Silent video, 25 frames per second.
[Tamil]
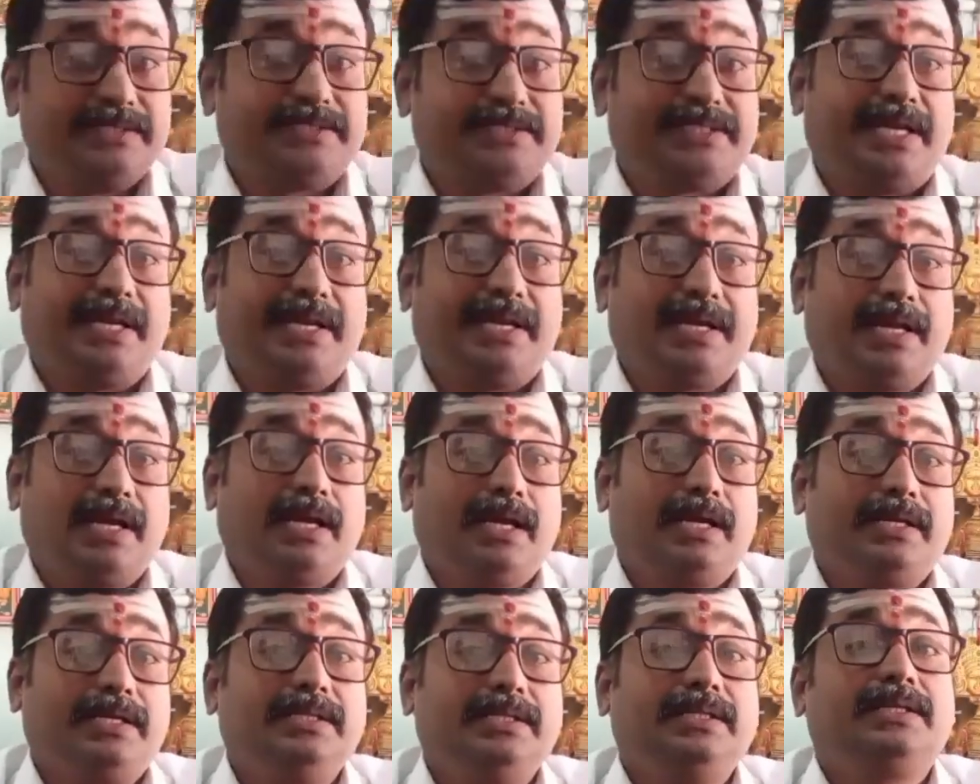வேணாலும்
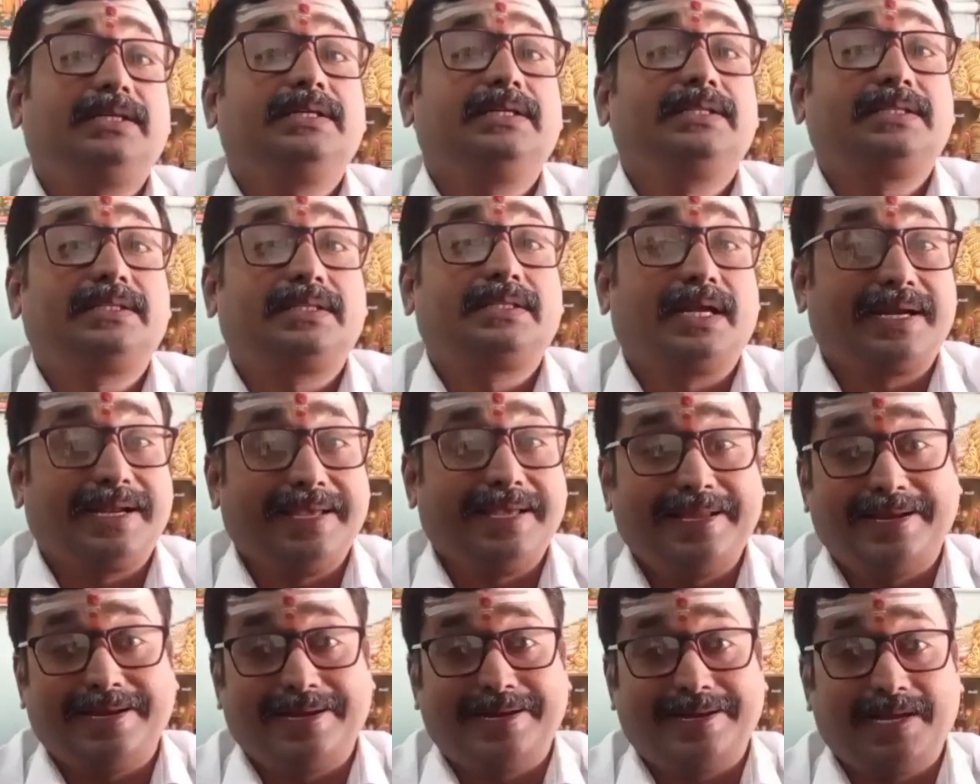செய்யலாம் இதுக்கு
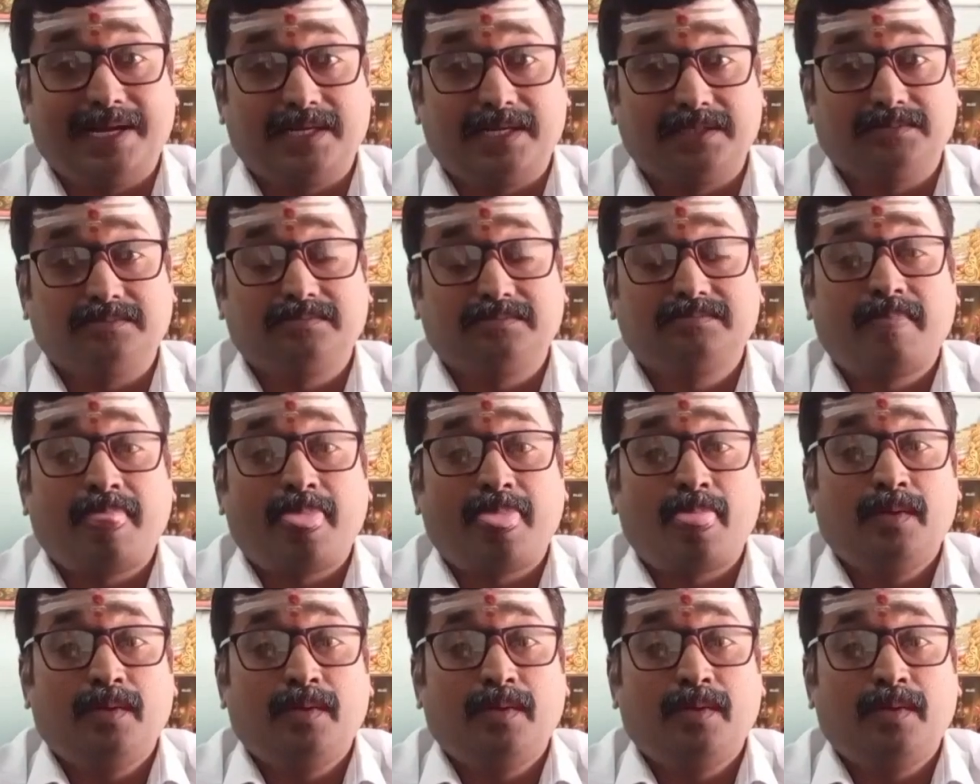தடை கிடையாது